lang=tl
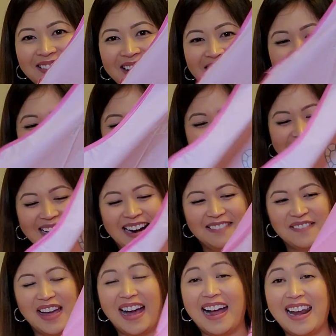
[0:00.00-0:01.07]
wow, ah,
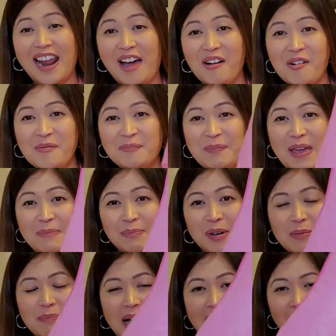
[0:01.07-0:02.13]
grabe. Akala ko
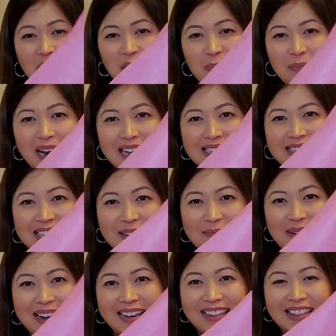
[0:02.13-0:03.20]
paper bag or plastic
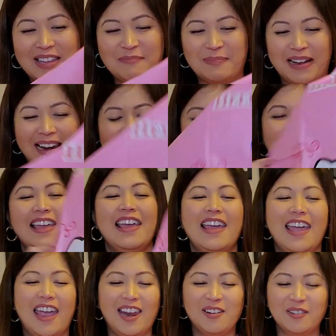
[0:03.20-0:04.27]
bag. Hindi pala.
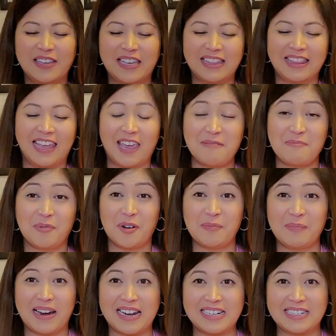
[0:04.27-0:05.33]
Hello Kitty apron
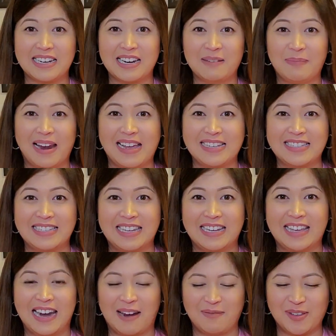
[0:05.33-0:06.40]
pala siya na plastic.
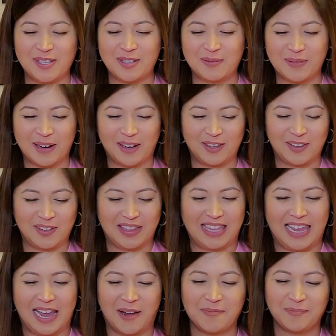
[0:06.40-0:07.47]
Grabe, sobrang cute
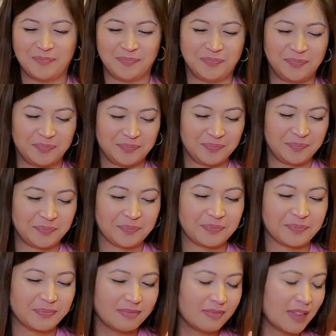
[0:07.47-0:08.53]
niya.
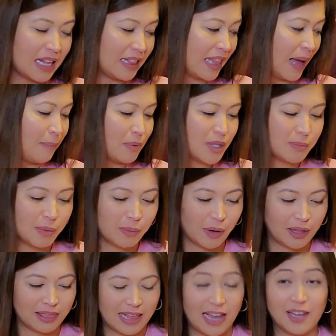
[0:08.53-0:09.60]
Tapos, move
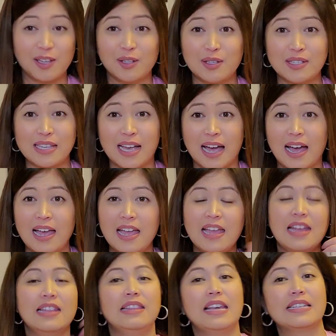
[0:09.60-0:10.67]
on tayo dun sa
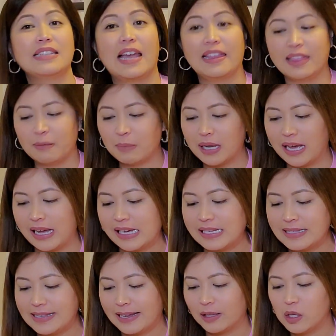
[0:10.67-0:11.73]
Next item
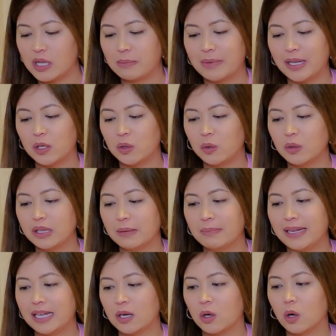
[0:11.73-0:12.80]
guys, ito naman yung
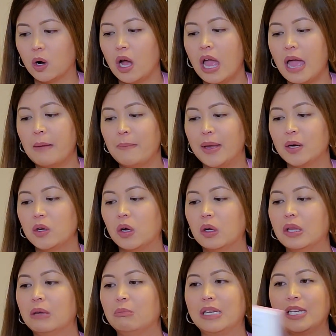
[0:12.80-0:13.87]
nabili ko. Meron
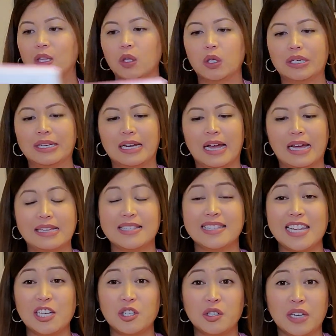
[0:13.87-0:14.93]
akong nabili doon na
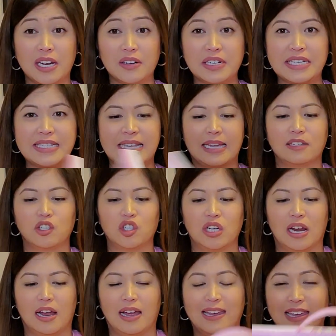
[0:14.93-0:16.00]
stationery set
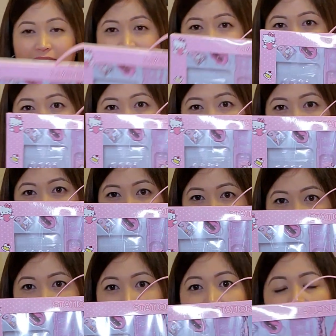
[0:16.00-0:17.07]
siya. Ayan, ito yung itsura niya.